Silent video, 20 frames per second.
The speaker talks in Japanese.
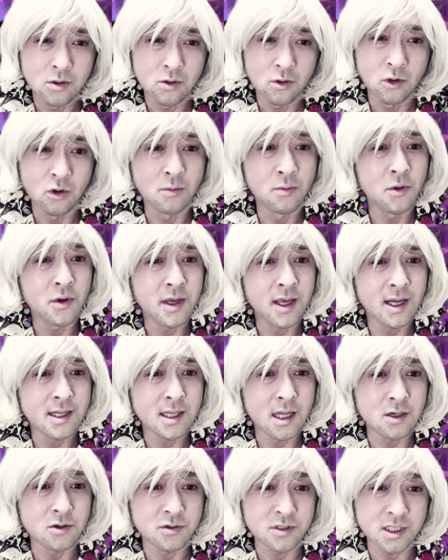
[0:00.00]
思い当
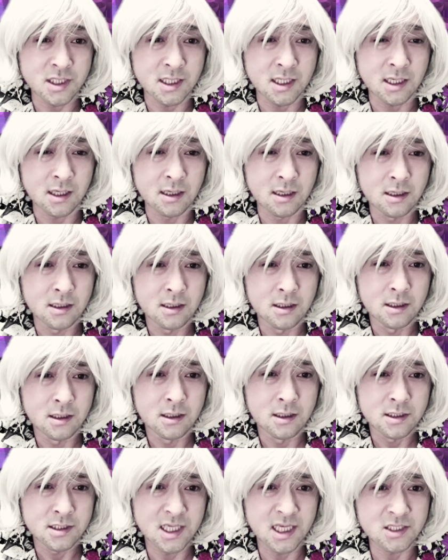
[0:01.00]
たる節に
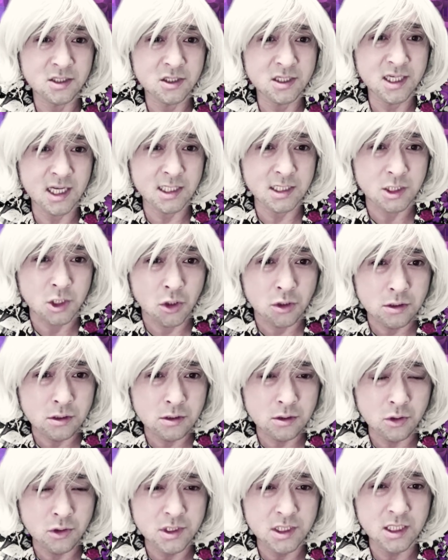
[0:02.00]
背筋が
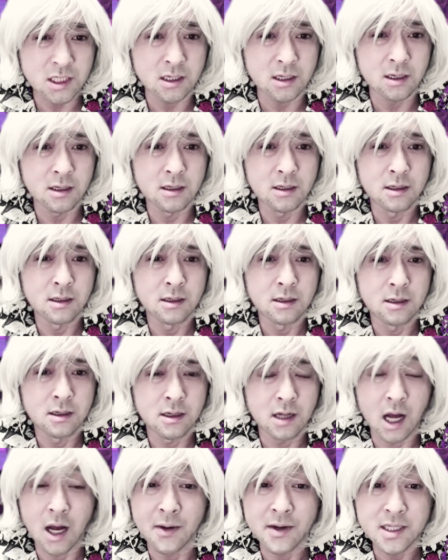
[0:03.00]
ぞっとし
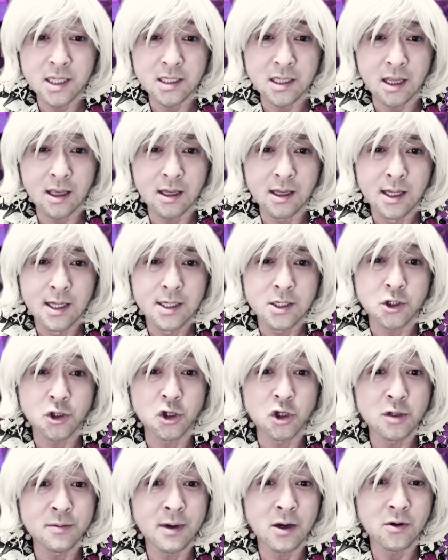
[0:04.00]
慌てて
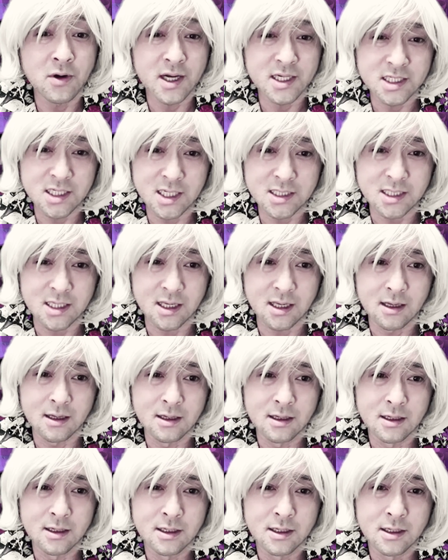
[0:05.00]
車を走らせ
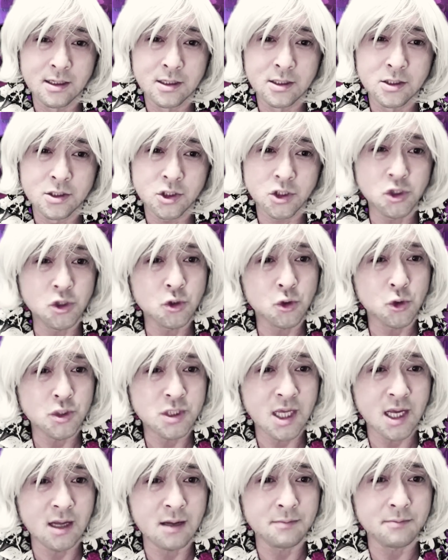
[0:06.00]
中古
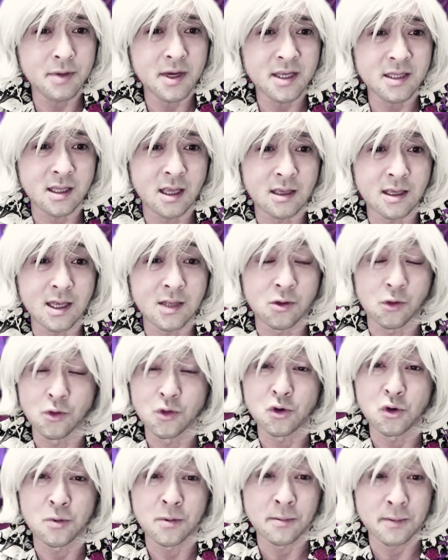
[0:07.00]
車販売店へ乗
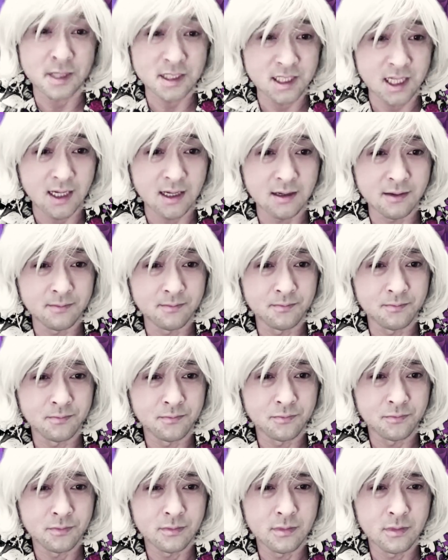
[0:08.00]
り込みました
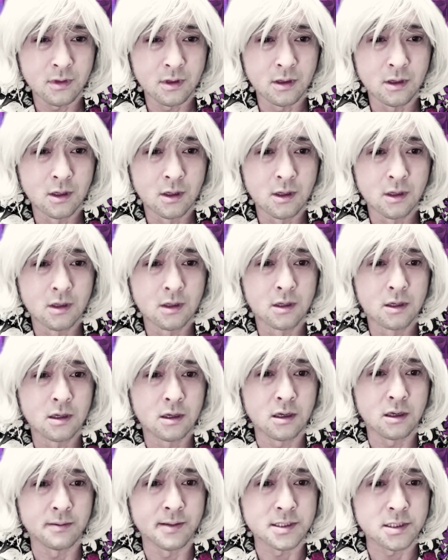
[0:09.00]

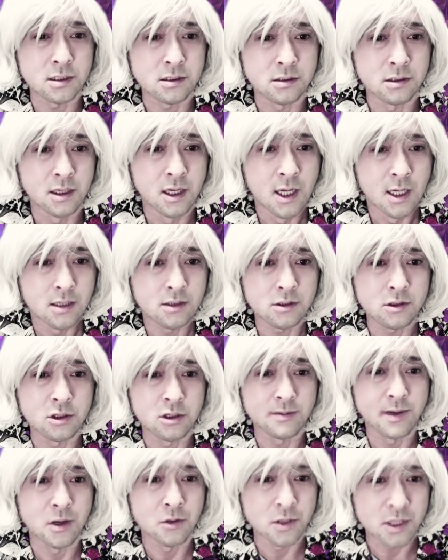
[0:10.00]
今すぐ
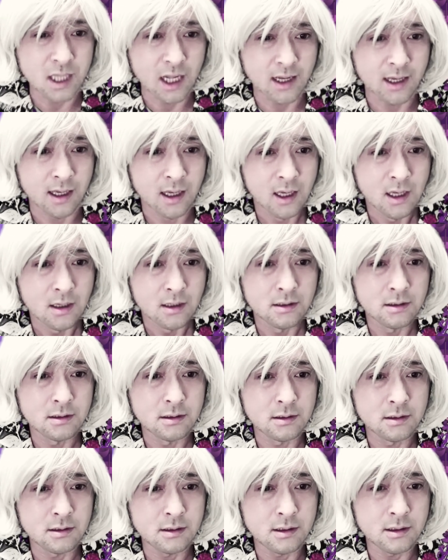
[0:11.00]
車を売りたい
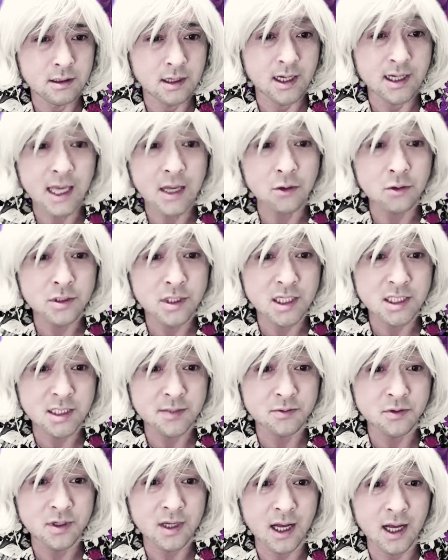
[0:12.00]
駆け込んだ
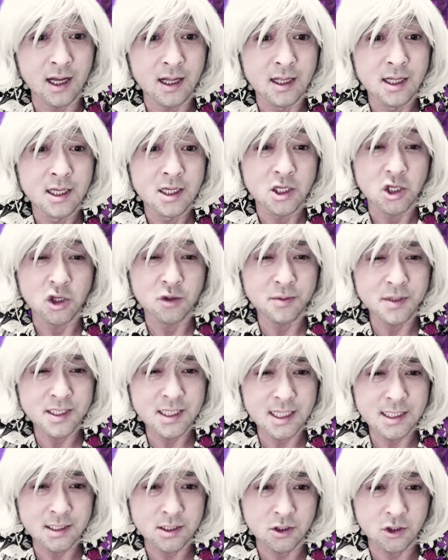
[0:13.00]
自分が指
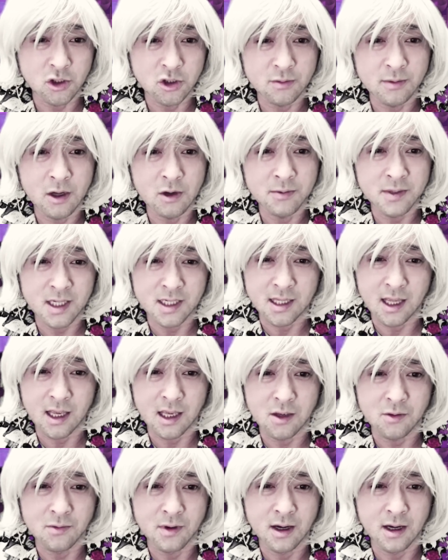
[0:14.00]
さす車を見た
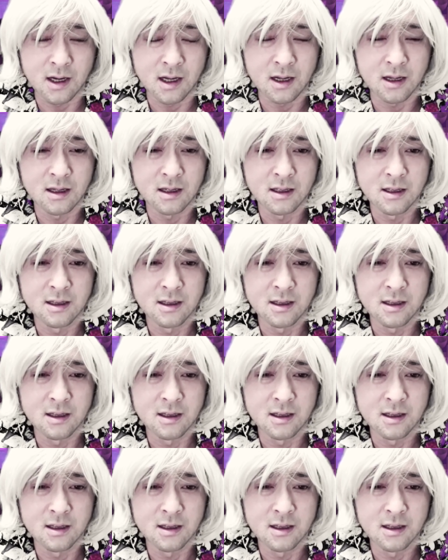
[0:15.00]
店員は